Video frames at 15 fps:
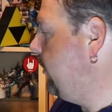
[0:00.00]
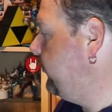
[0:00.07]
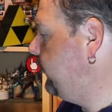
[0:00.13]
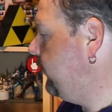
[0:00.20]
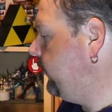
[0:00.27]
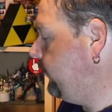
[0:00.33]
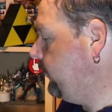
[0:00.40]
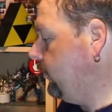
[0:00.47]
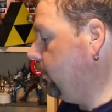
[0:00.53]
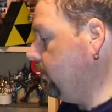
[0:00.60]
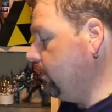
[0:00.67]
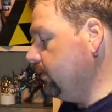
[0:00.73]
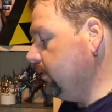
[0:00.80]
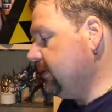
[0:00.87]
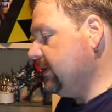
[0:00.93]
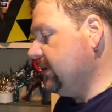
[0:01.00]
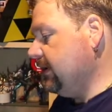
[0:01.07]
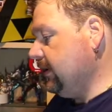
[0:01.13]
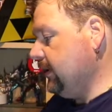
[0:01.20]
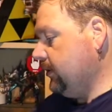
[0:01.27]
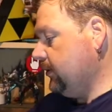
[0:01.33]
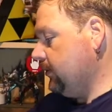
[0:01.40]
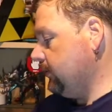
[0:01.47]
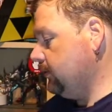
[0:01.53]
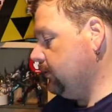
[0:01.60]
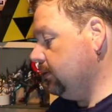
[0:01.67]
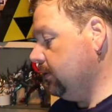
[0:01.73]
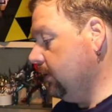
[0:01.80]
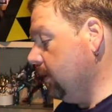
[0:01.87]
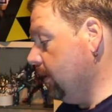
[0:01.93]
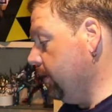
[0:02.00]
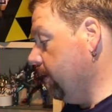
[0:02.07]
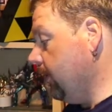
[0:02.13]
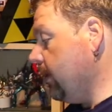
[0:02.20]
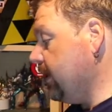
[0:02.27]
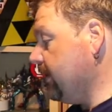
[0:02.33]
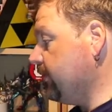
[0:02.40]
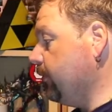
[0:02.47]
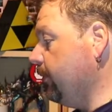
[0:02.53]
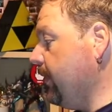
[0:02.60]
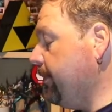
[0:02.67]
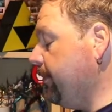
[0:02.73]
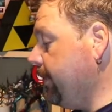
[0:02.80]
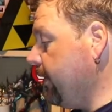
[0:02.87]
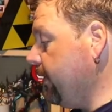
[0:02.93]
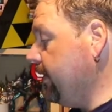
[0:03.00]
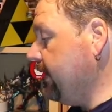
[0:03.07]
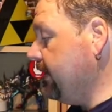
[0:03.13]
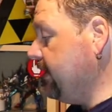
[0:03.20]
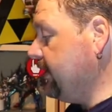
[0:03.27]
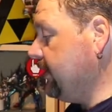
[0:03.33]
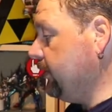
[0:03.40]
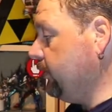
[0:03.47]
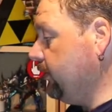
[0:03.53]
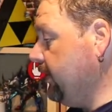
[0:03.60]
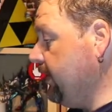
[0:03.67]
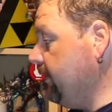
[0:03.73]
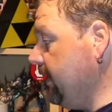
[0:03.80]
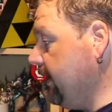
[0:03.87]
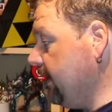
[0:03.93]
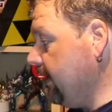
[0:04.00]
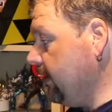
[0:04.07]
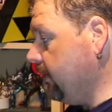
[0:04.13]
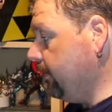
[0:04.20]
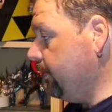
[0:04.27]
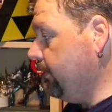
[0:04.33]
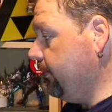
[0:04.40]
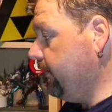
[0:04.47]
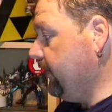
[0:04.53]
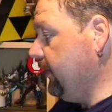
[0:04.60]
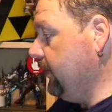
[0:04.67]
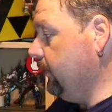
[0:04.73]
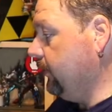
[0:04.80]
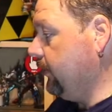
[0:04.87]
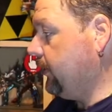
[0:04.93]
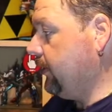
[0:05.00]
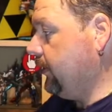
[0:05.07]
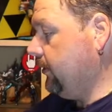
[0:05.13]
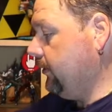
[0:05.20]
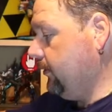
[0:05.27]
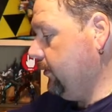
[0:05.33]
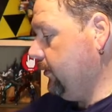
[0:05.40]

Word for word: Ce sont aussi... Euh, non, elles sont même pas en édition limitée en plus, dis donc.